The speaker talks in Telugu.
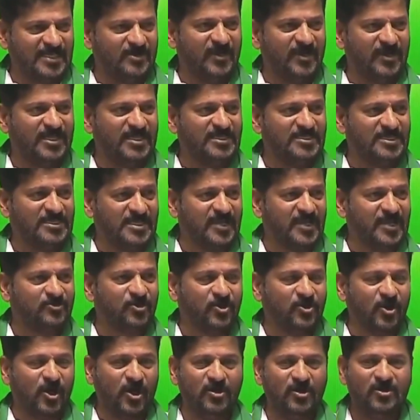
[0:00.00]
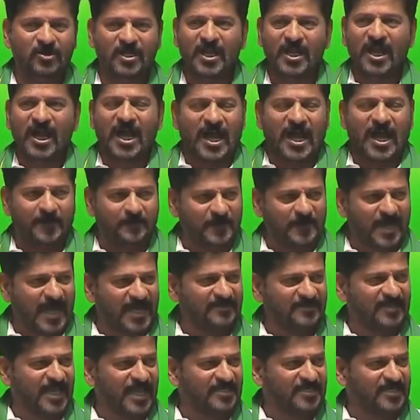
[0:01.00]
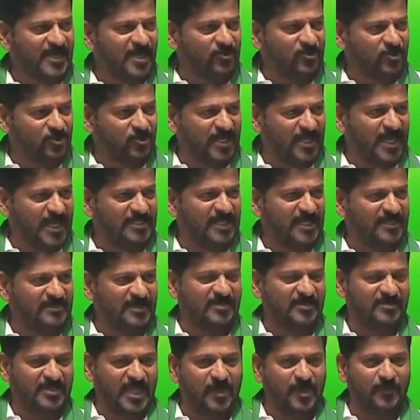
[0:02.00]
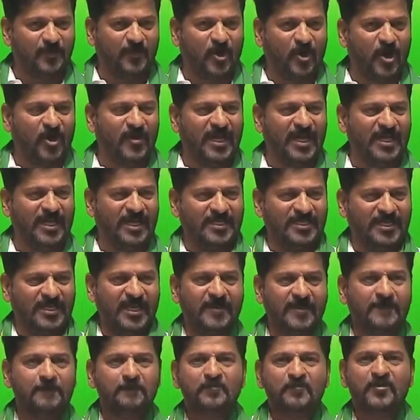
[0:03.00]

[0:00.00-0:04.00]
ఆశీర్వదించినందుకు ఆ ప్రాంతానికి కృతజ్ఞత తెలుపుకోవాలని